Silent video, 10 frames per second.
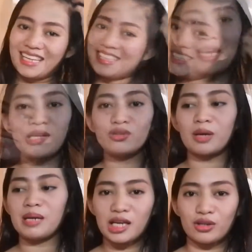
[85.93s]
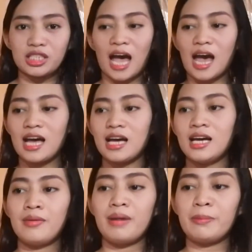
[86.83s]
Ito pala yung nabili ko sa
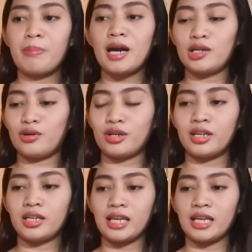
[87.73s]
may parlor.